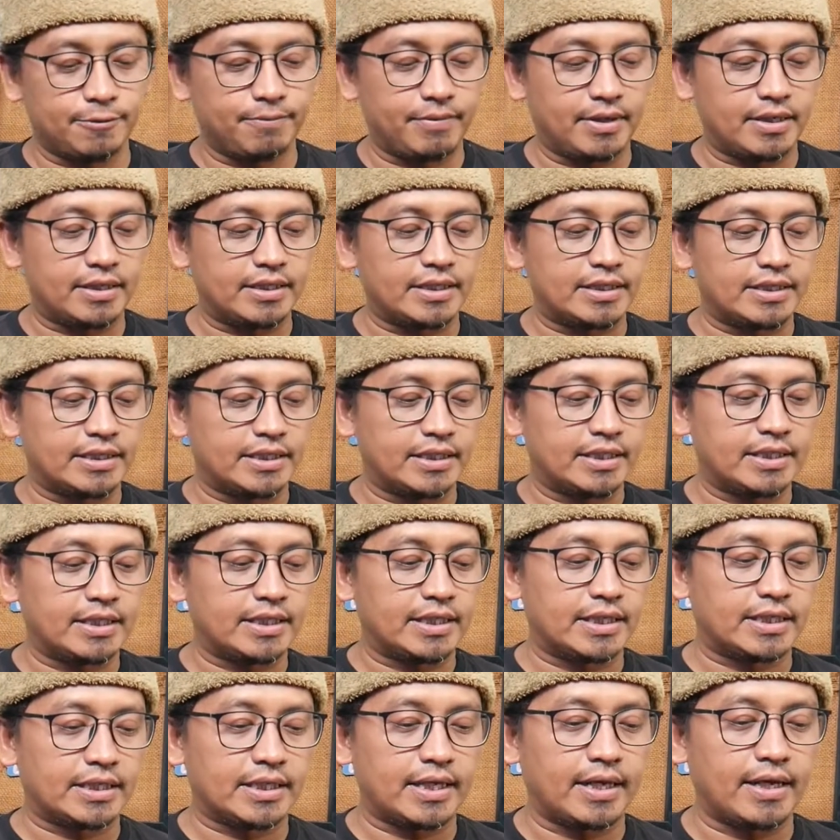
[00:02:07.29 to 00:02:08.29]
Cuman di sini
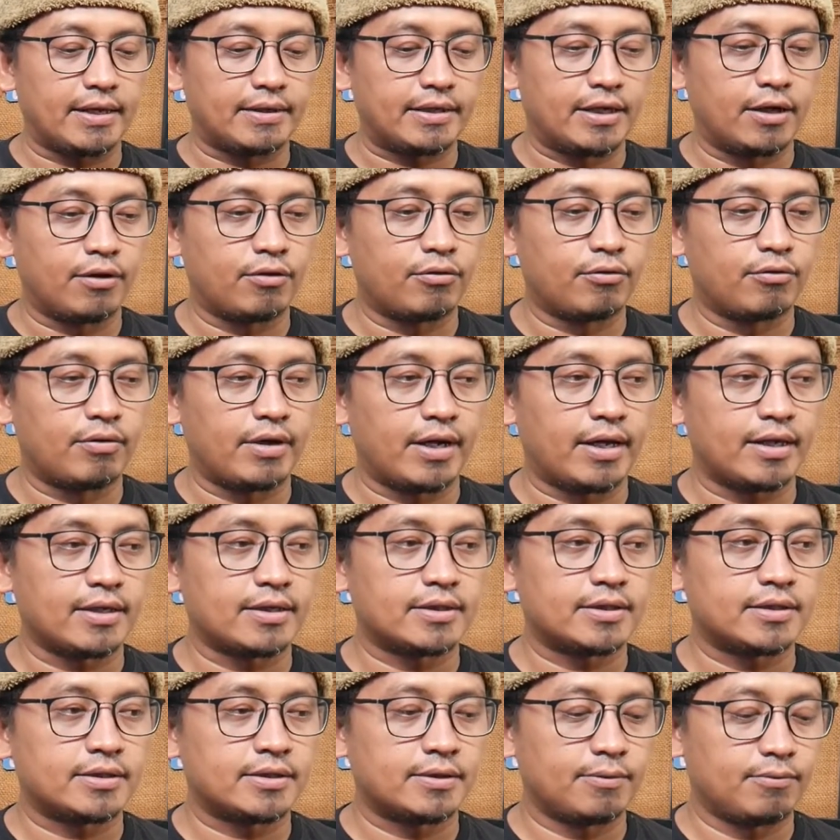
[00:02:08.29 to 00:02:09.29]
kita daur ulang
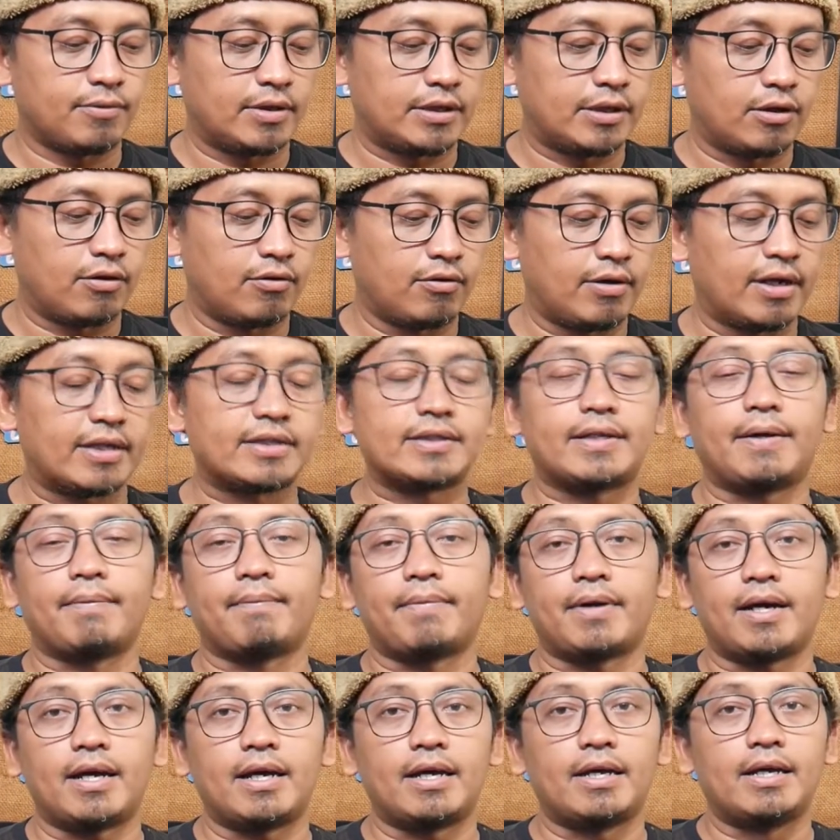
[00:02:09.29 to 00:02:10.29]
semua daur ulang
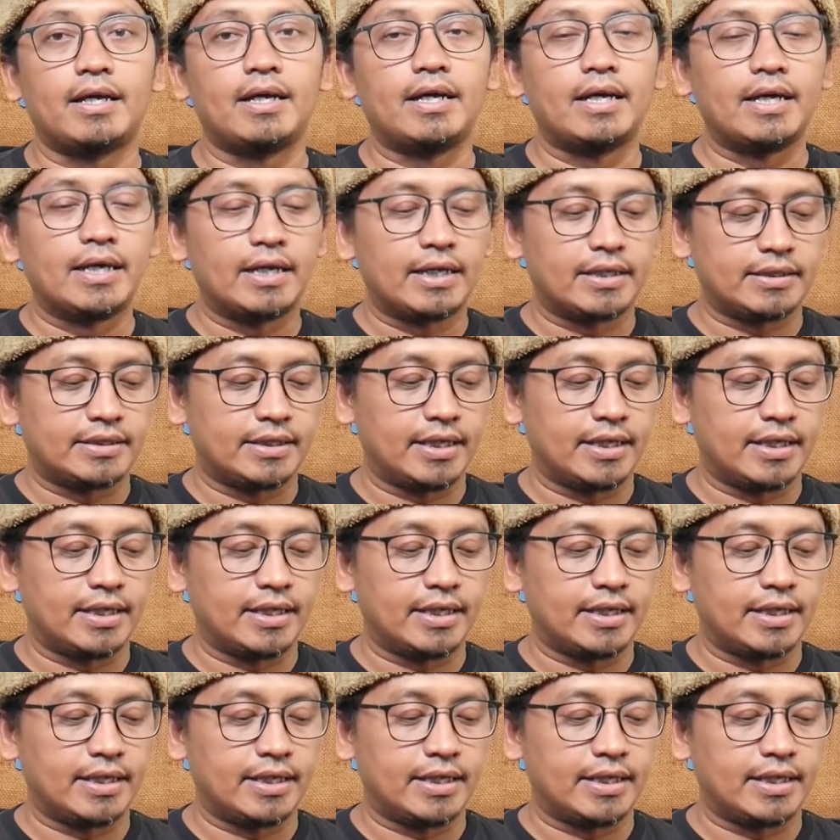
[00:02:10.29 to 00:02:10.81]
sampah mm -hmm.